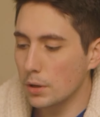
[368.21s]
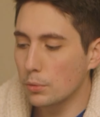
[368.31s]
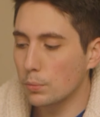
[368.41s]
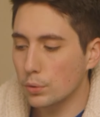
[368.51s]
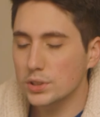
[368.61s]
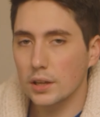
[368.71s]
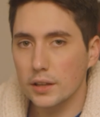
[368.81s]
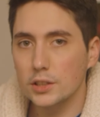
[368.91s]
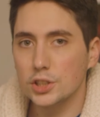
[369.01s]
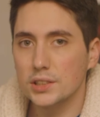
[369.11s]
Mais bon, pour
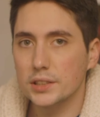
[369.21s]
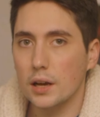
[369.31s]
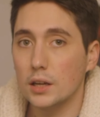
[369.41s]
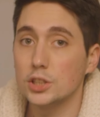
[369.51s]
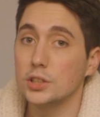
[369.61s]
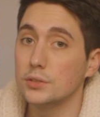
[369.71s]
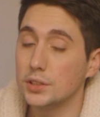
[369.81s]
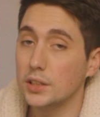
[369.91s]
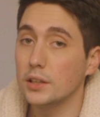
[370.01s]
Stargate j'ai ça, j'ai aussi